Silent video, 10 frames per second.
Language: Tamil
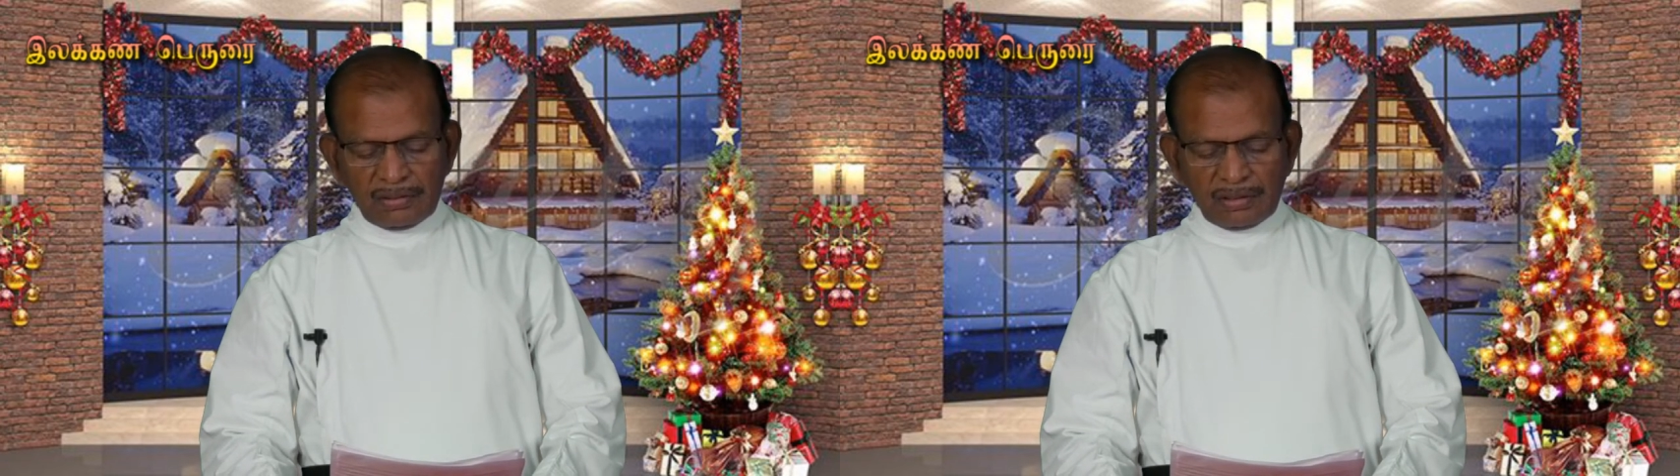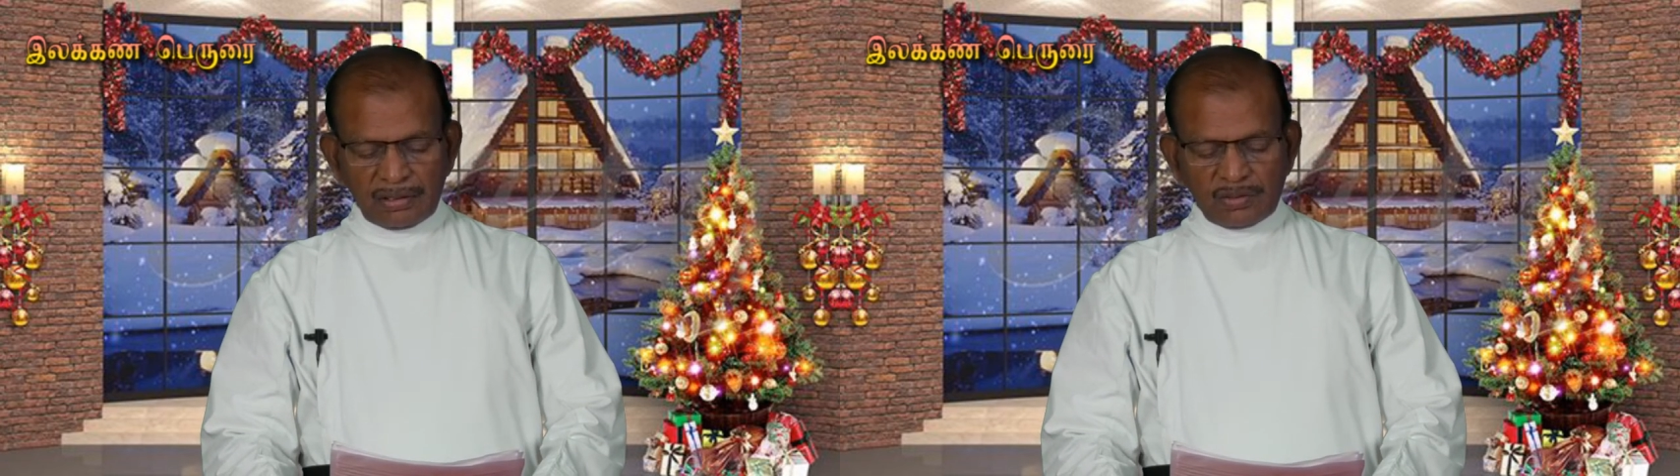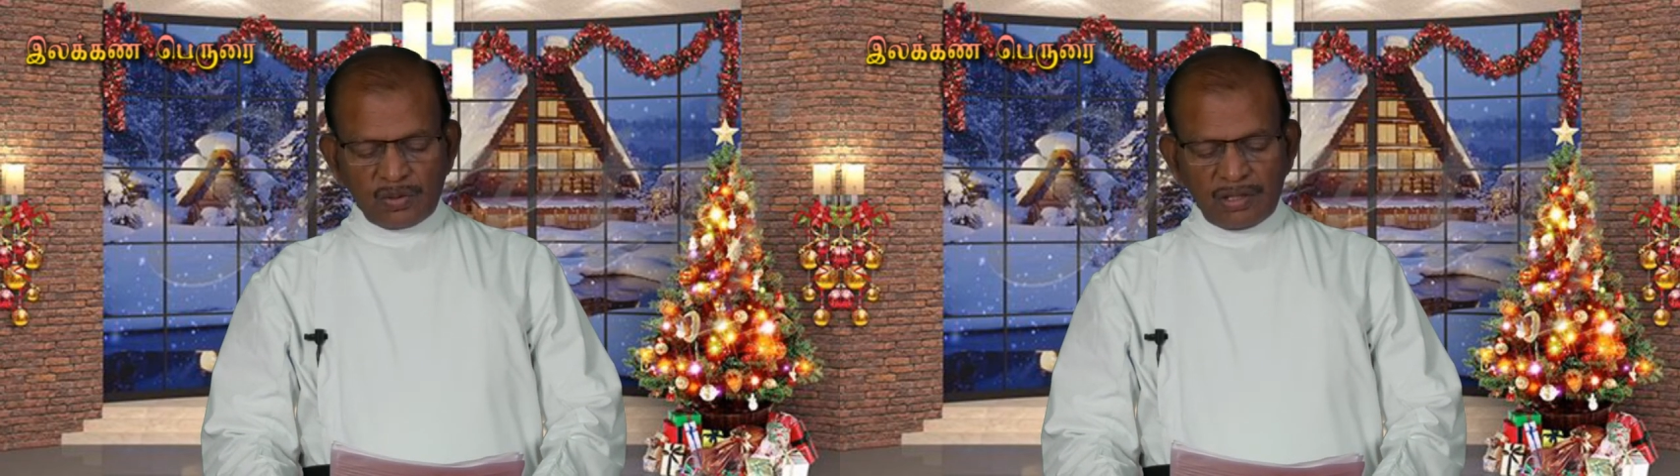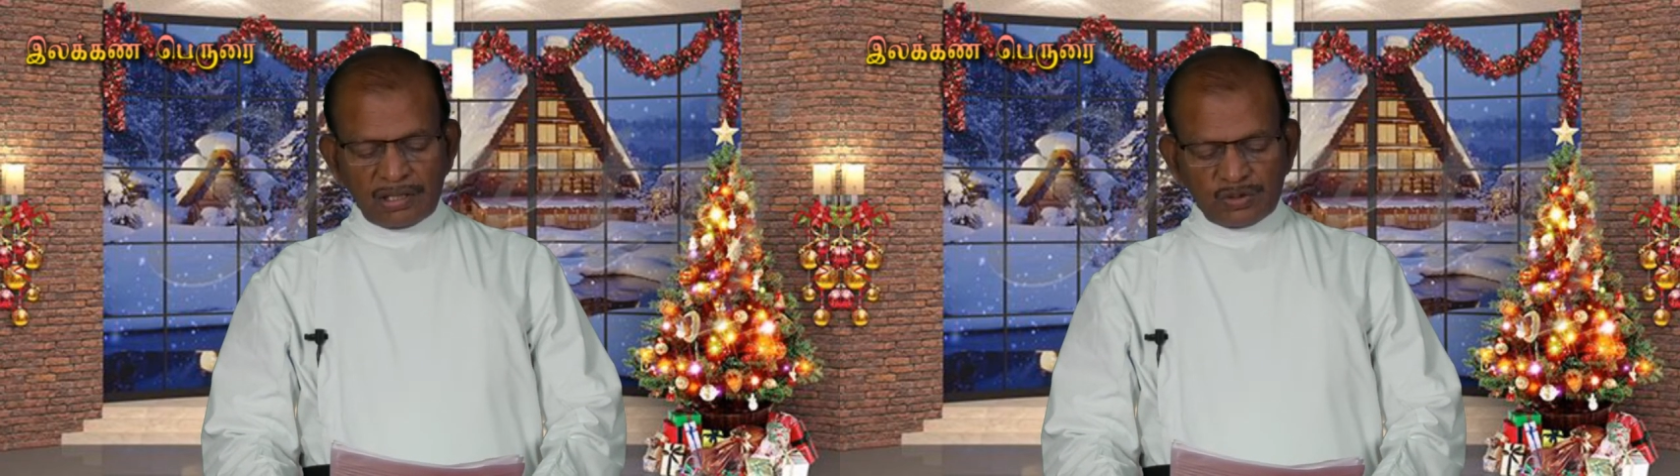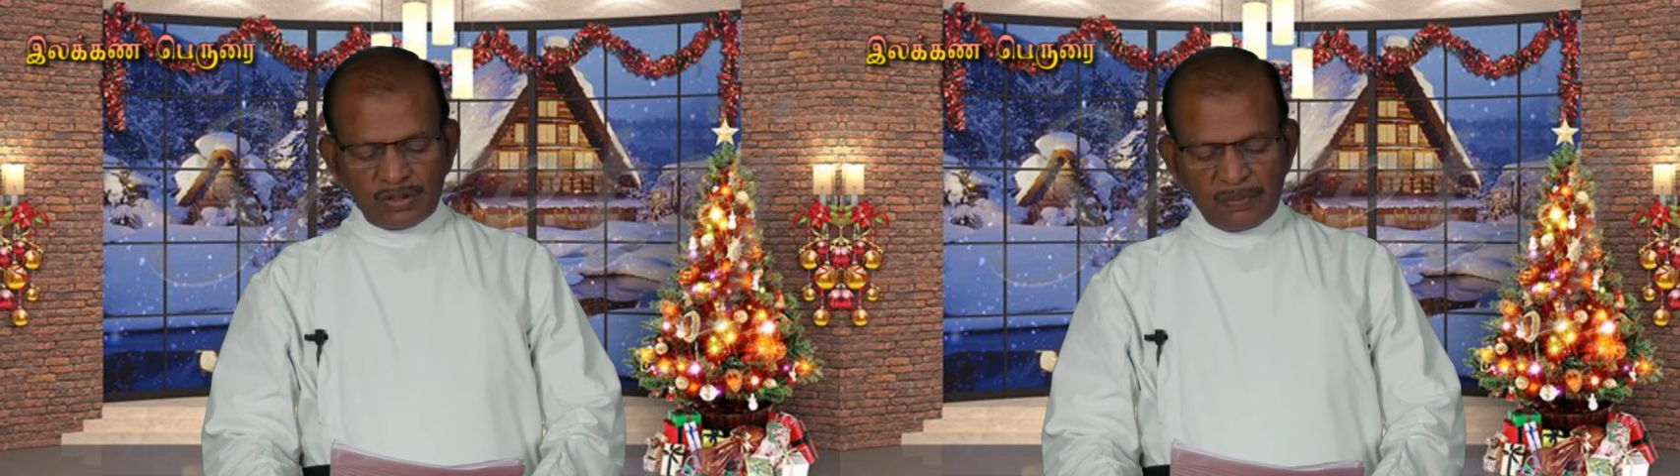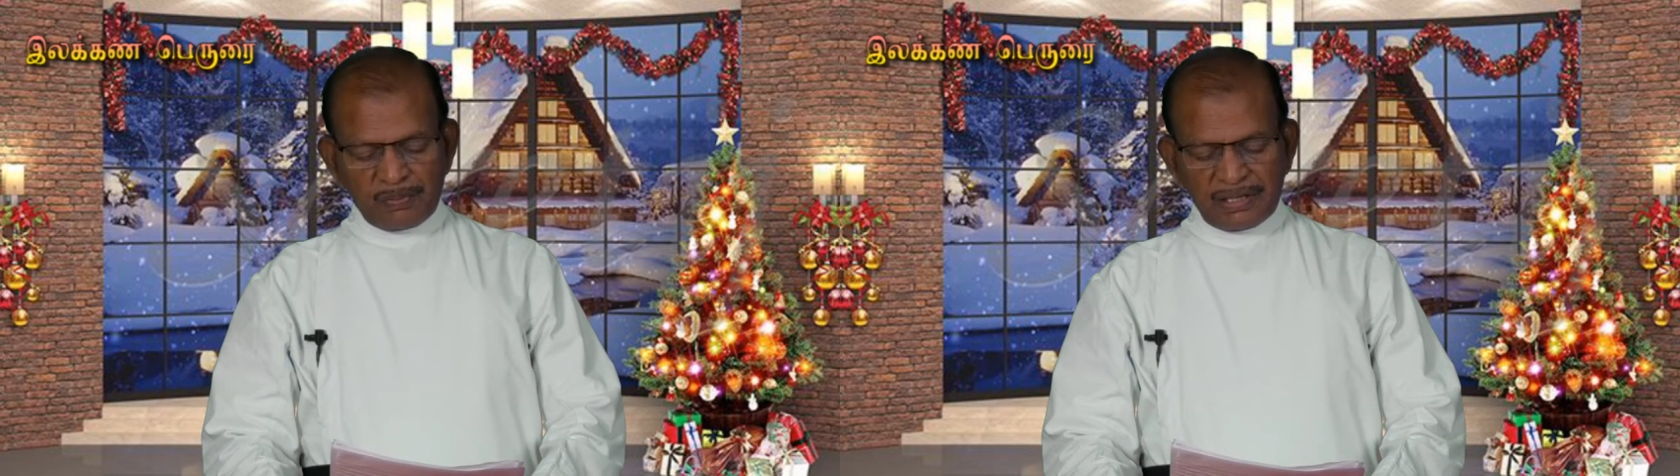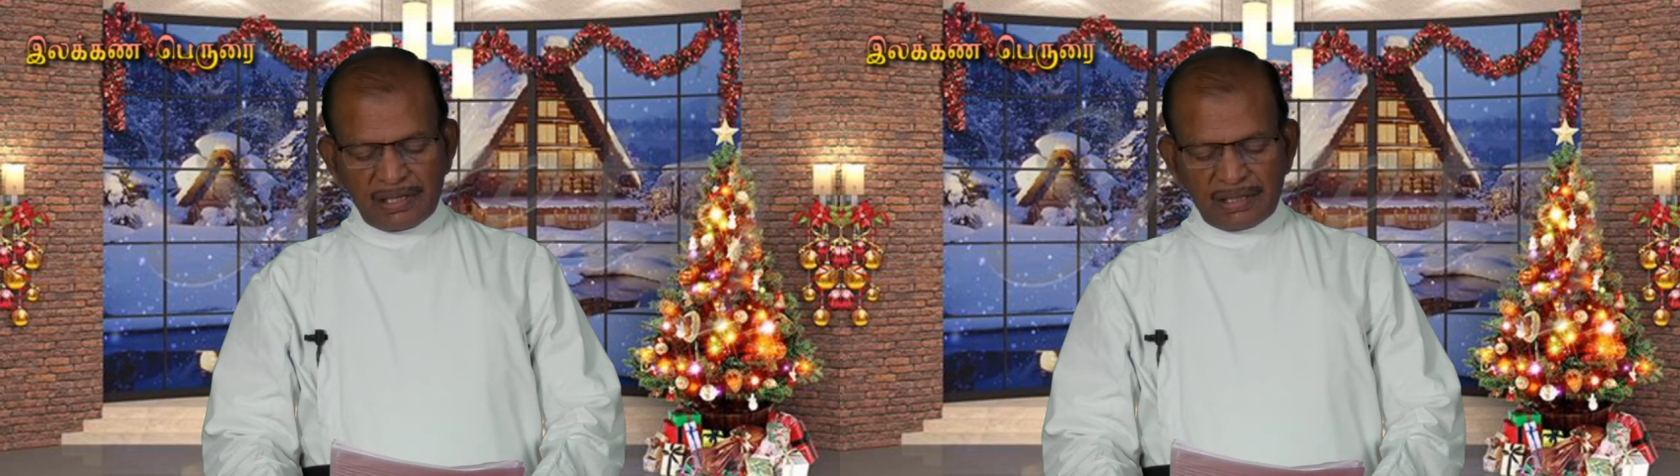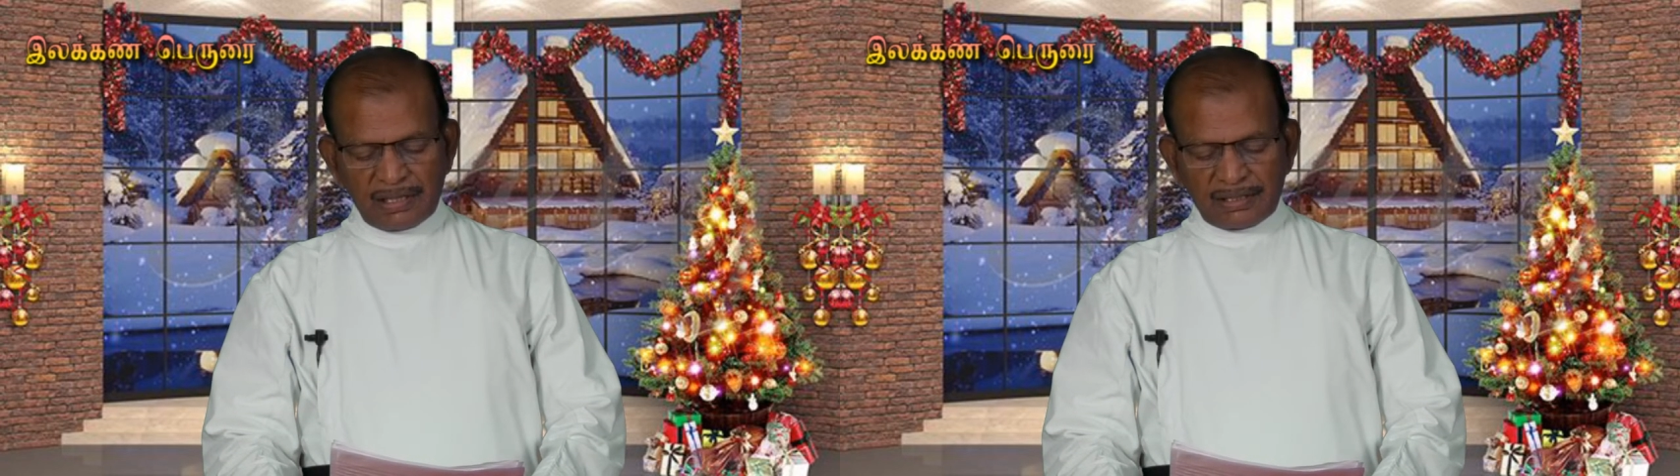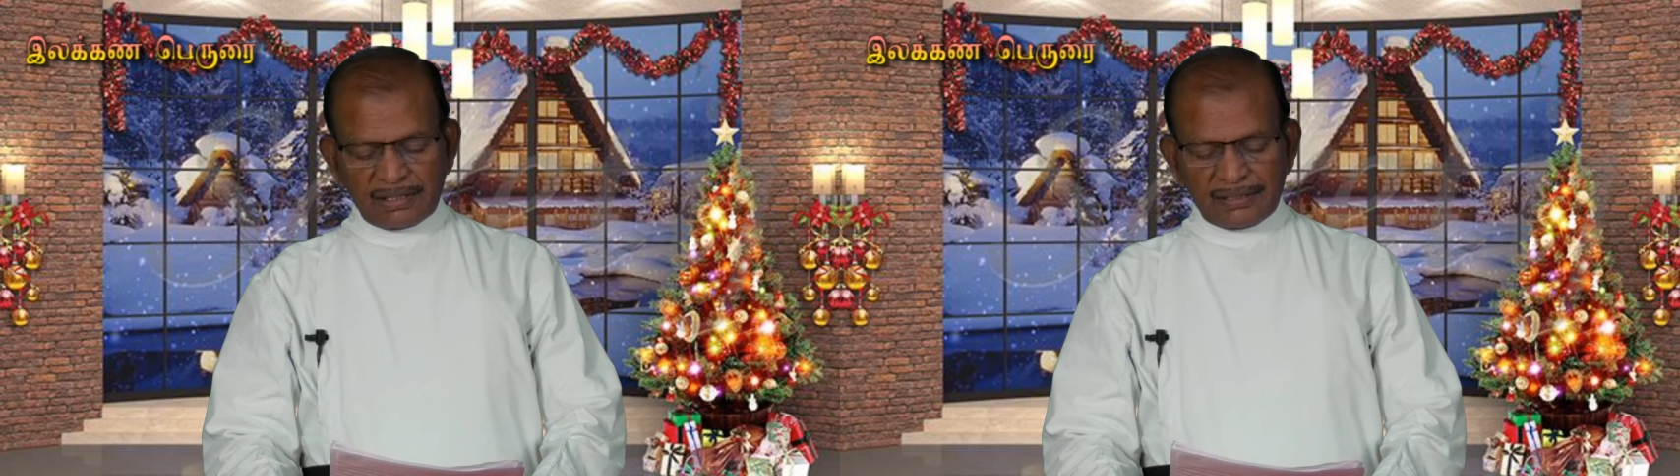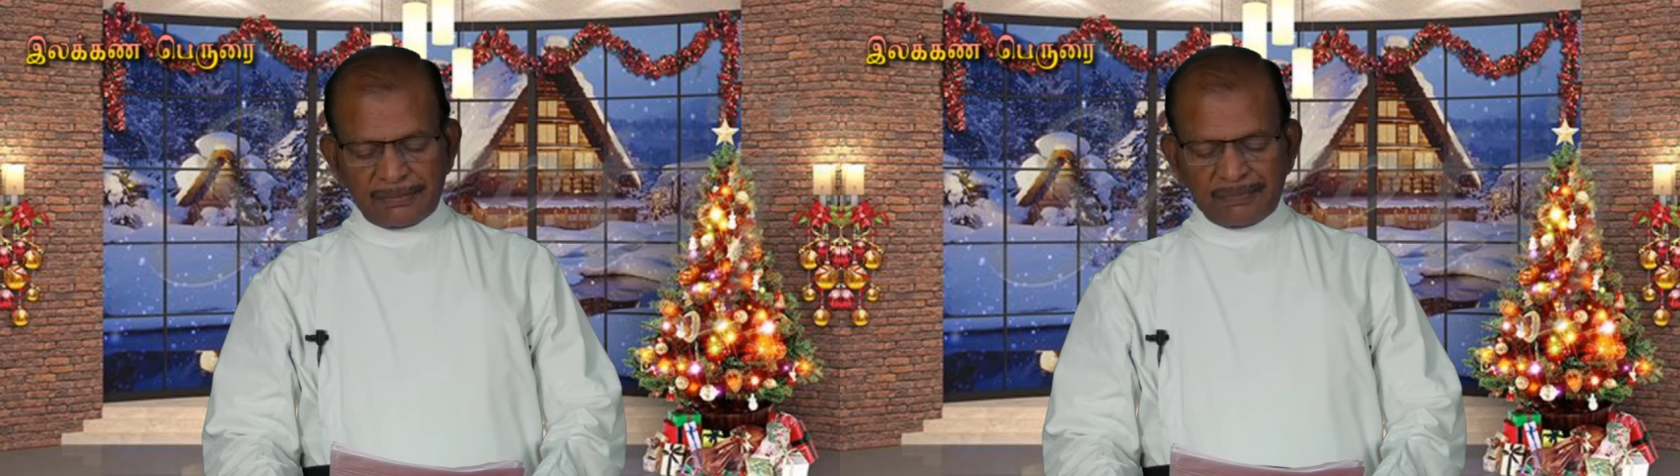திருக்குறளில் சொல்லப்பட்டிருக்கிறது